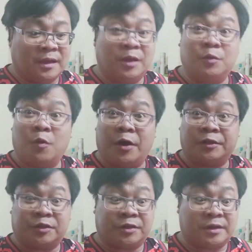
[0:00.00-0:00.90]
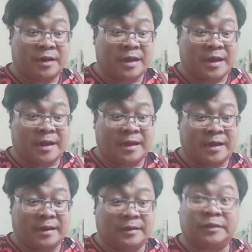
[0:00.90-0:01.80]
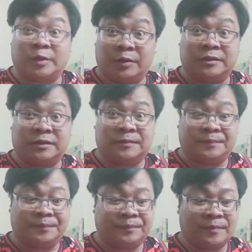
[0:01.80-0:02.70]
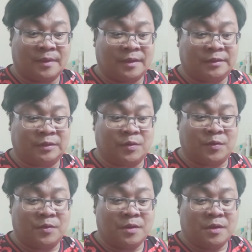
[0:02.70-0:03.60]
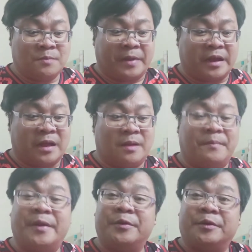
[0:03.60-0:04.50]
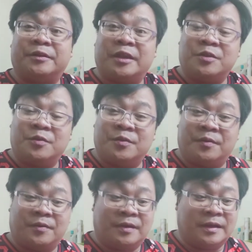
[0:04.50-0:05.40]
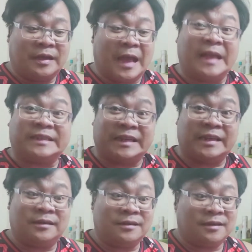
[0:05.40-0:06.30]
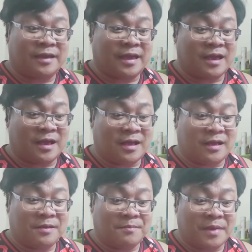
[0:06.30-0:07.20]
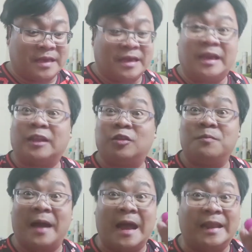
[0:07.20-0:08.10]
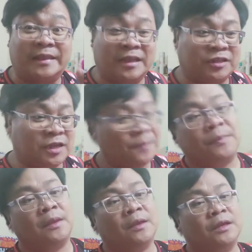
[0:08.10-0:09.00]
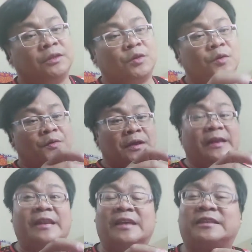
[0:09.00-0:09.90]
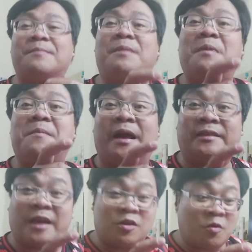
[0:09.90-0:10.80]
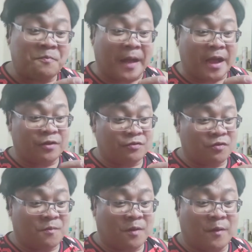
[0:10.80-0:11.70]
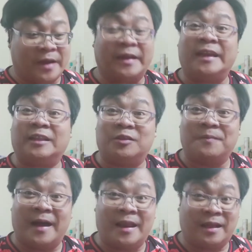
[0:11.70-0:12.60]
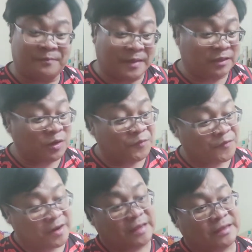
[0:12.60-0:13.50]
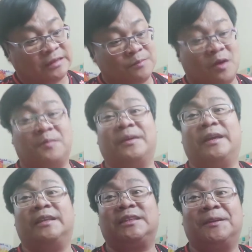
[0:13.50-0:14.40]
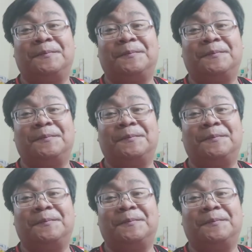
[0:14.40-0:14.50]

in water and salt. So, para manuot na yung asin, kaya magiging itlog maalat na siya. So, next time magbablog tayo kung paano gumawa ng itlog maalat. But so far at this moment,